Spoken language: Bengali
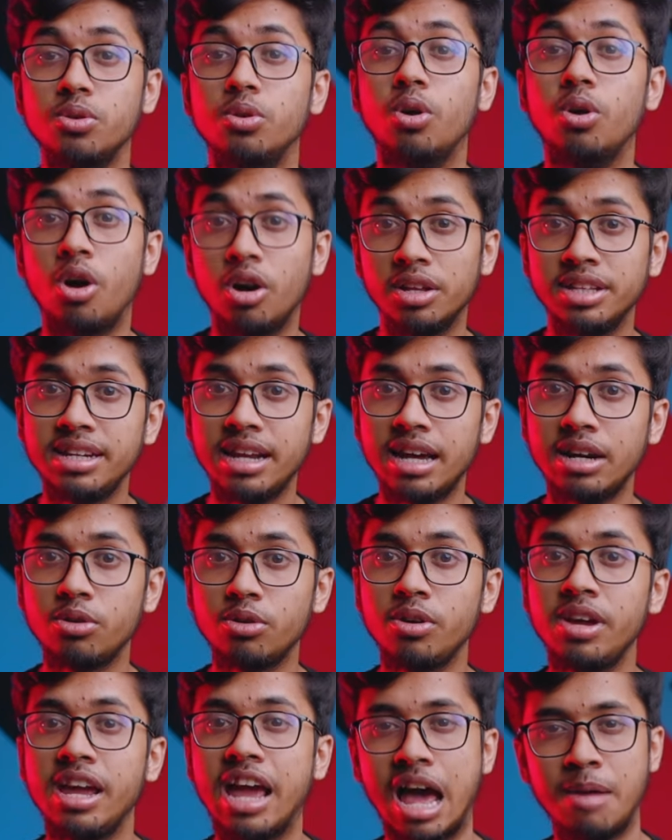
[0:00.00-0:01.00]
সো অধীর
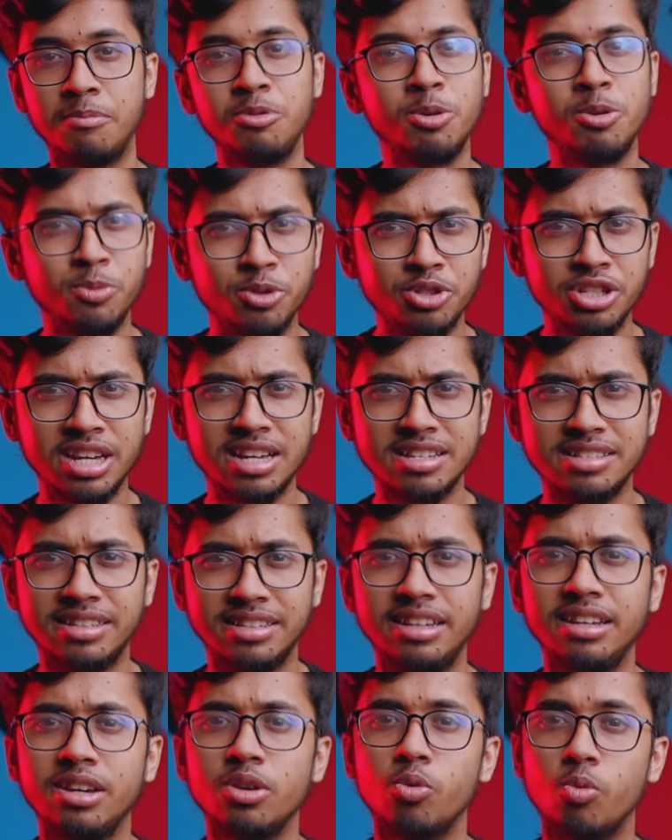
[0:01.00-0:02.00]
আগ্রহে আমিও বসে
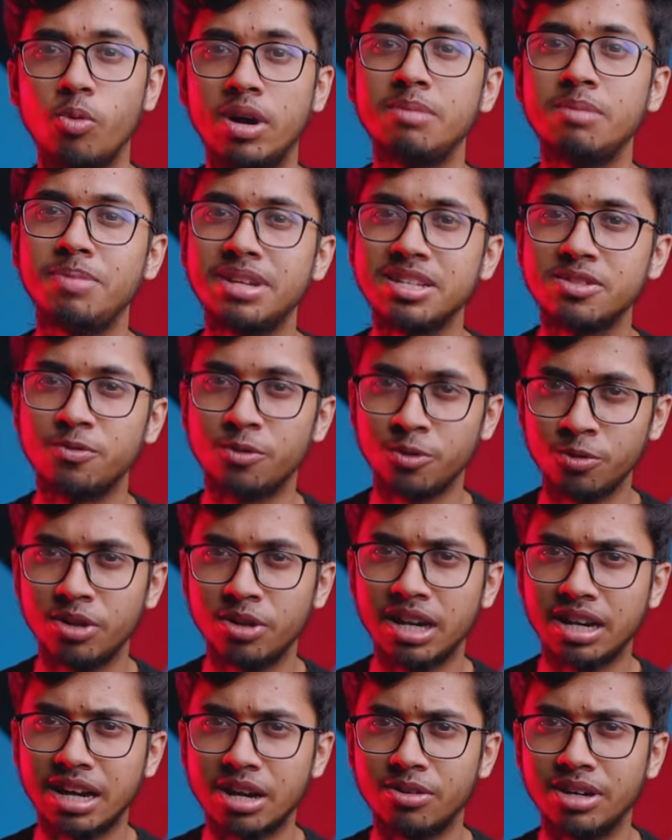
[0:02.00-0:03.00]
আছি ওয়ান প্লাস
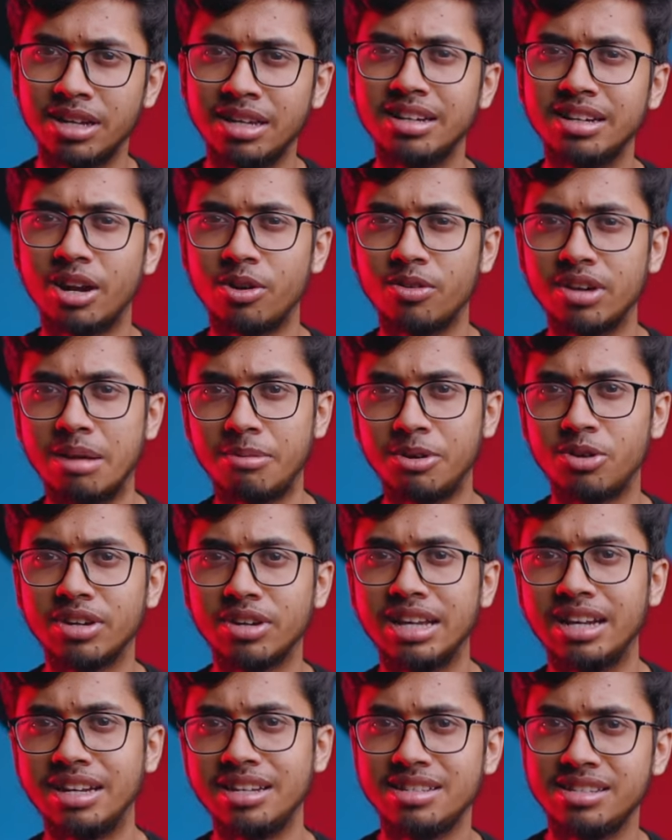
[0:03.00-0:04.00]
ফোনগুলোর কারণে কারণ আমারও
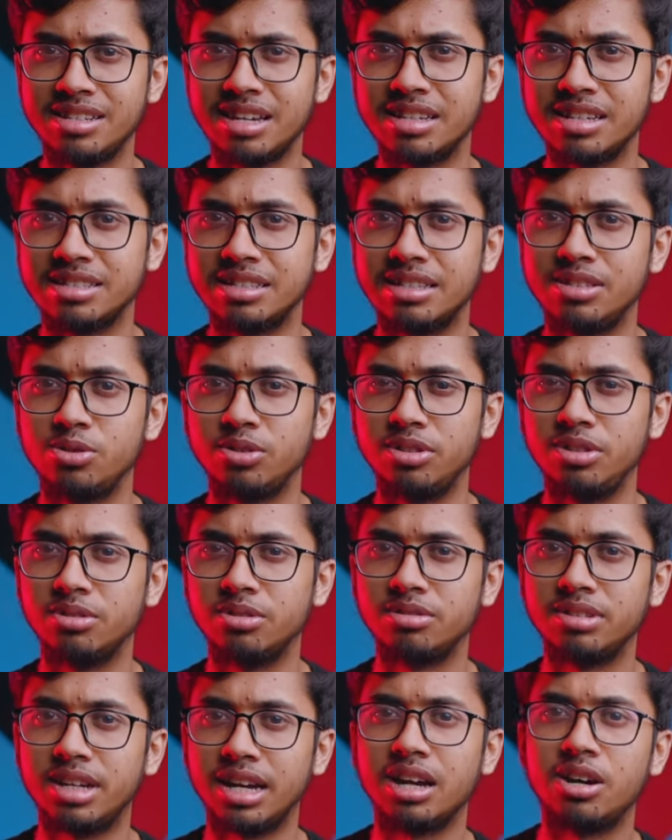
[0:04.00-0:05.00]
কেনার ইচ্ছা আছে
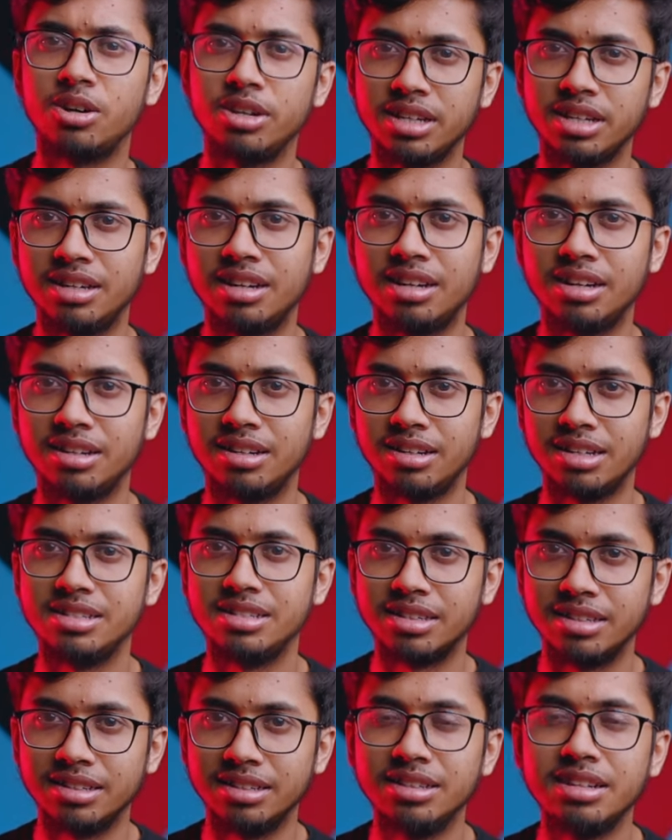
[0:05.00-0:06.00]
যদিও টাকা হয় কিনা আল্লাহ
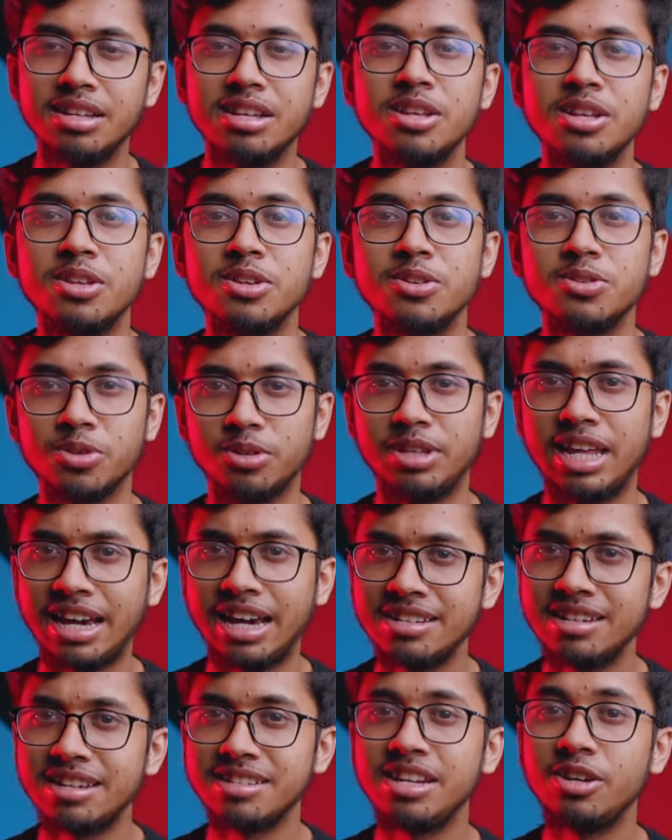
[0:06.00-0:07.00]
জানে সো
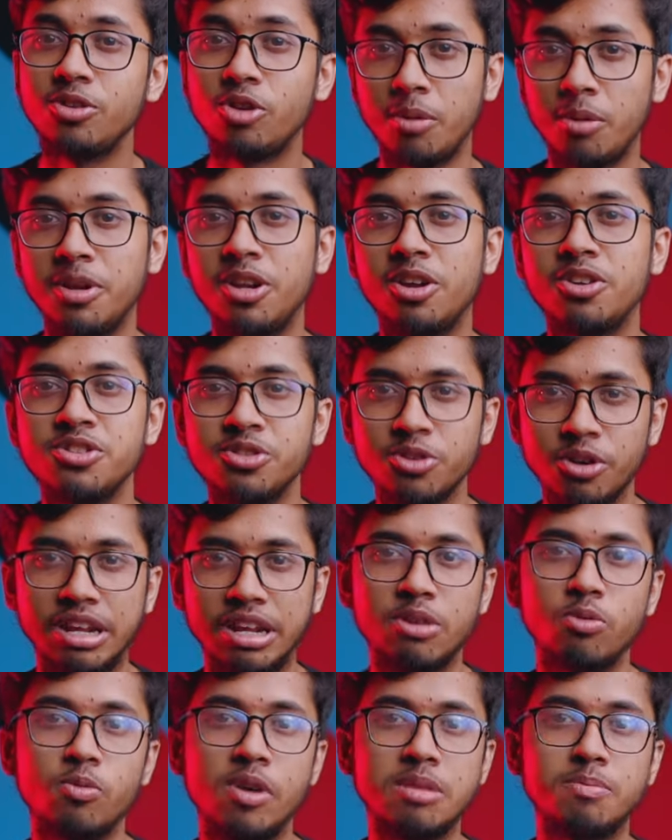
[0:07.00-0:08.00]
দেখা যাক যে কবে লঞ্চ
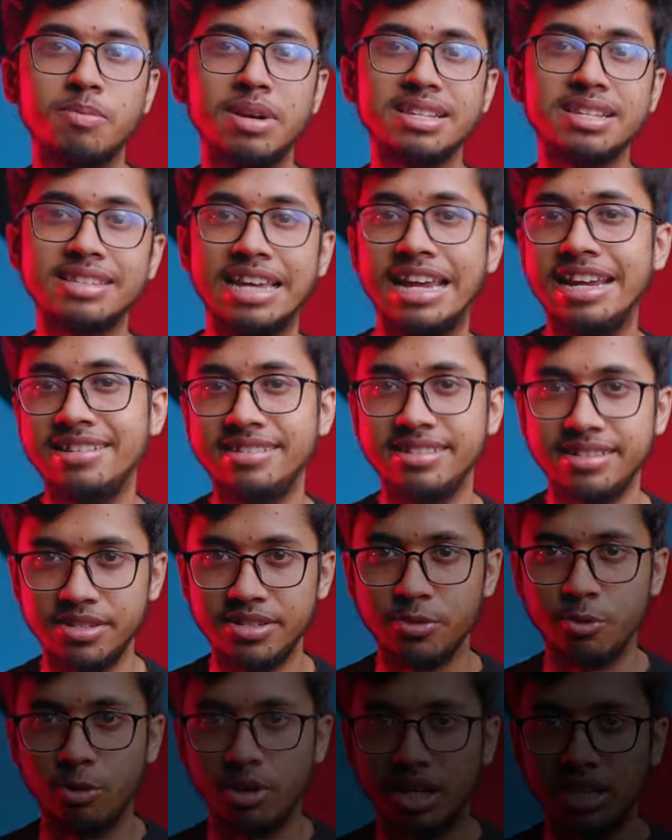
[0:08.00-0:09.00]
করে ওয়ান প্লাস এইট
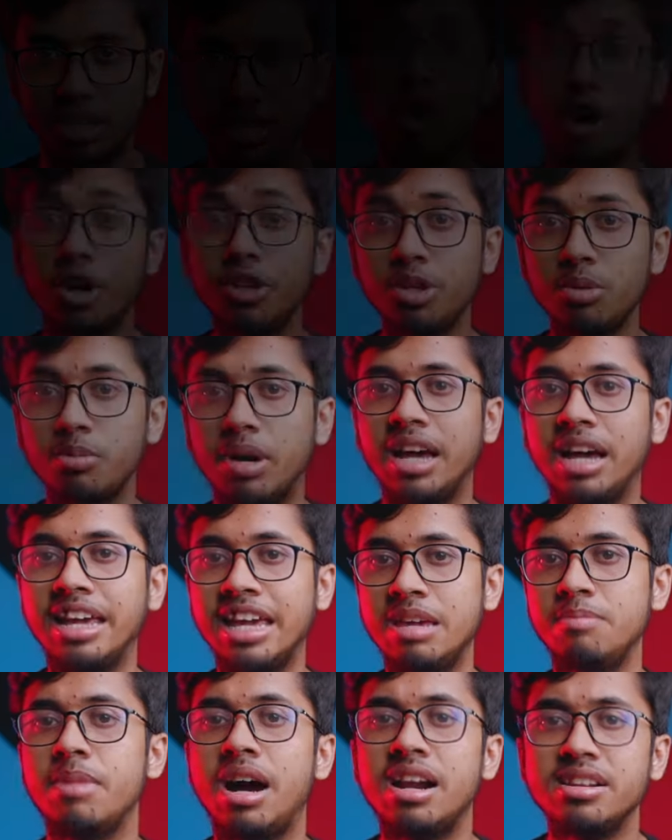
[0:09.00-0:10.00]
সিরিজগুলো হয়তোবা
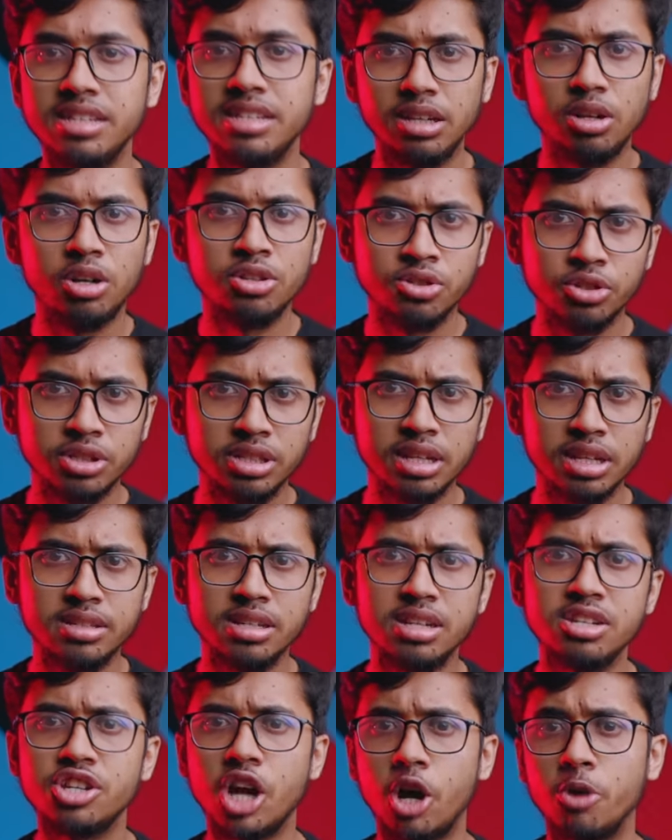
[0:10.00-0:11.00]
এই মার্চে লঞ্চ হতে
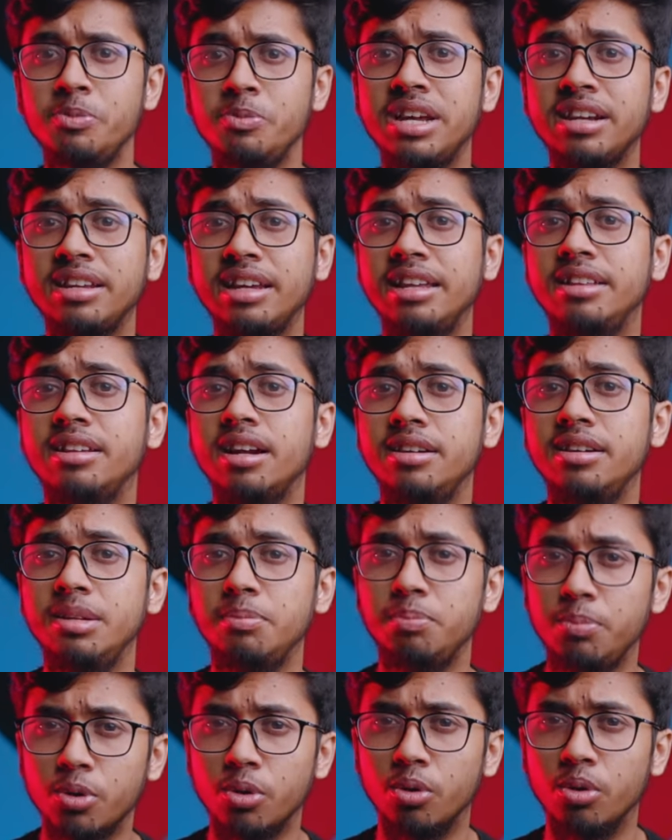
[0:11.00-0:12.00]
যাচ্ছে শাওমিয়ের কে
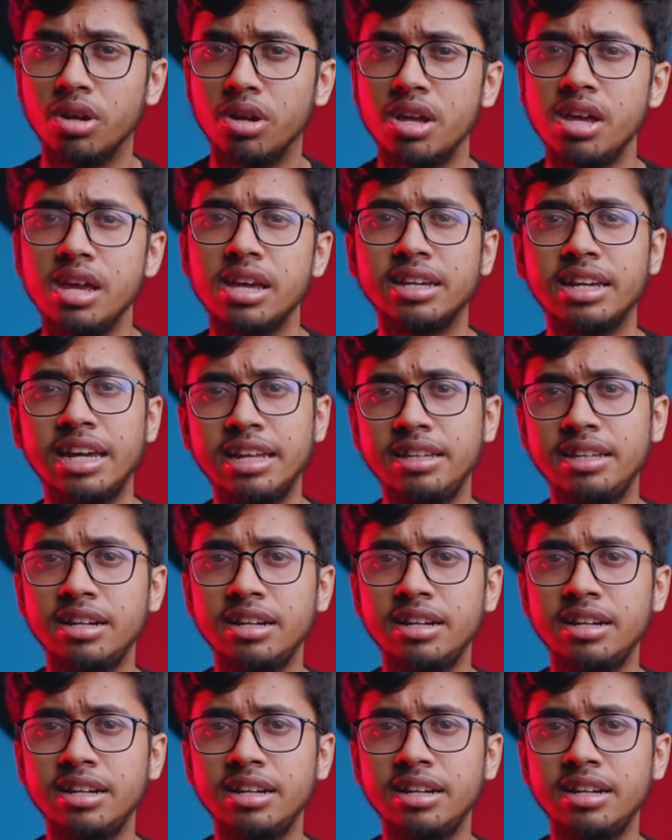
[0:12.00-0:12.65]
থার্টি প্রো কে